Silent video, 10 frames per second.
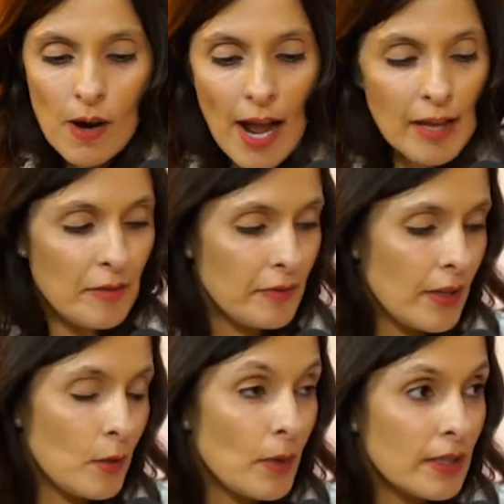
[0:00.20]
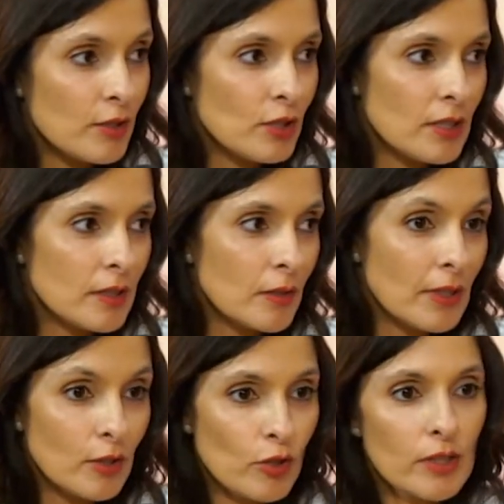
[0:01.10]
aí veio o Alexandre, o
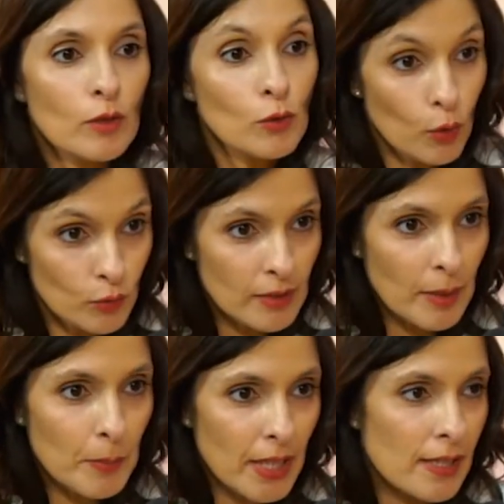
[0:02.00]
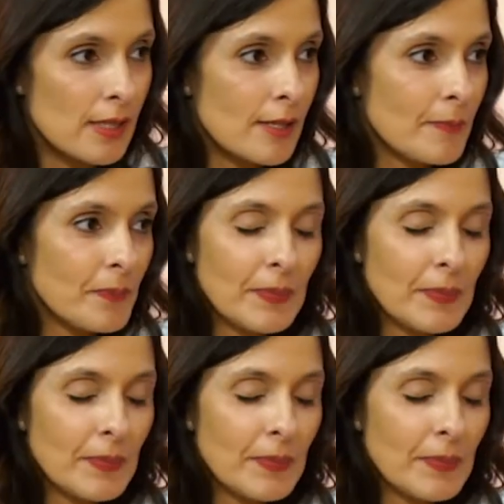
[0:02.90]
Alexandre era o dono da empresa.